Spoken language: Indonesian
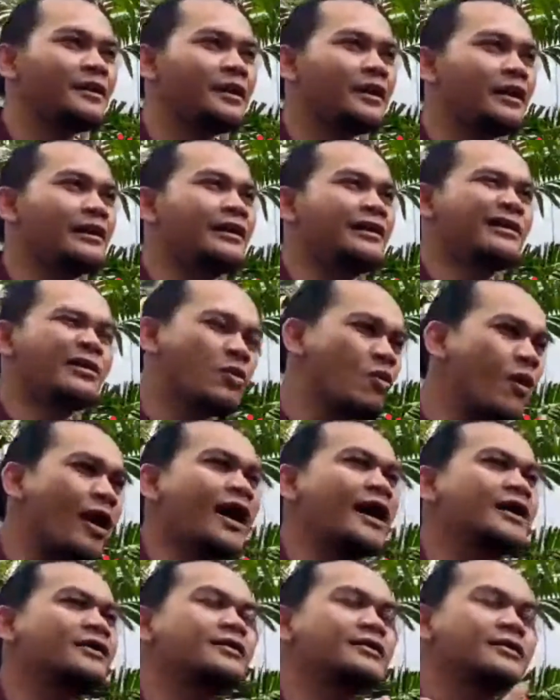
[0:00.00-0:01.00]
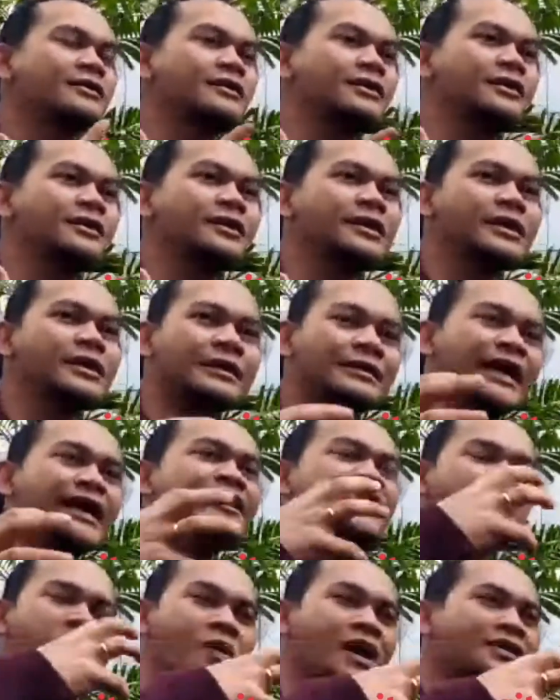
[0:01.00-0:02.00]
uh, kuat dan
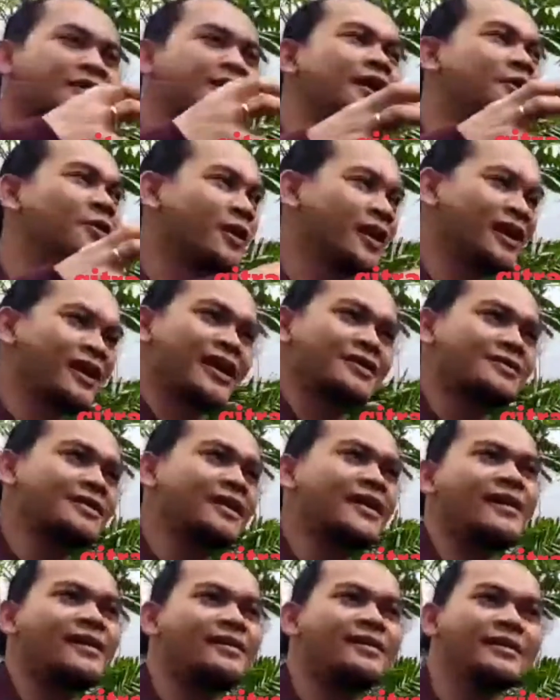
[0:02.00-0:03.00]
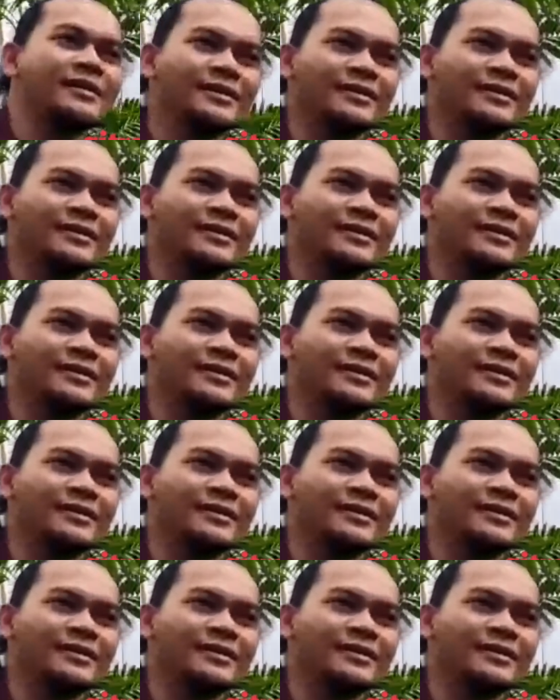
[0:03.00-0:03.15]
dikuatkan oleh rasa